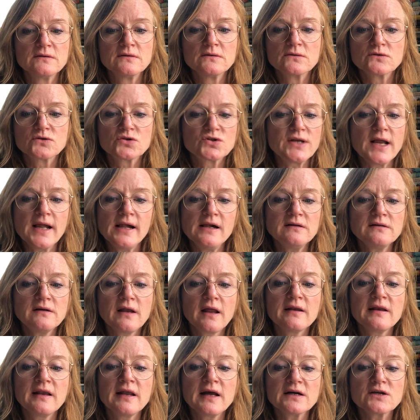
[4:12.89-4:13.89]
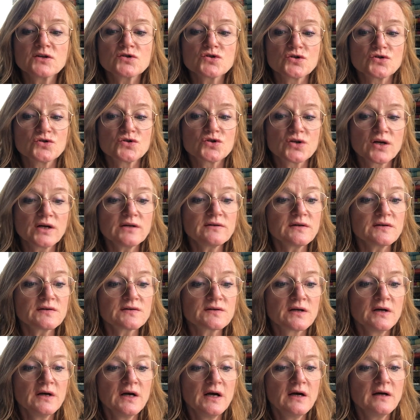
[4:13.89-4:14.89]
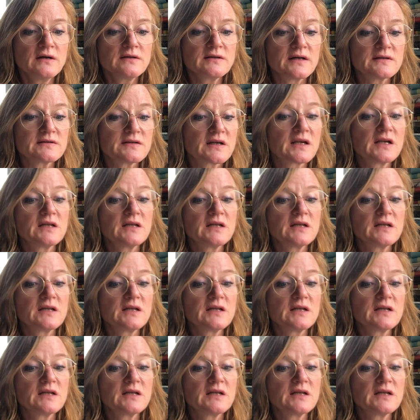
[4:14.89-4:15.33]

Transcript: Schnellen, energischen Schrittes der sich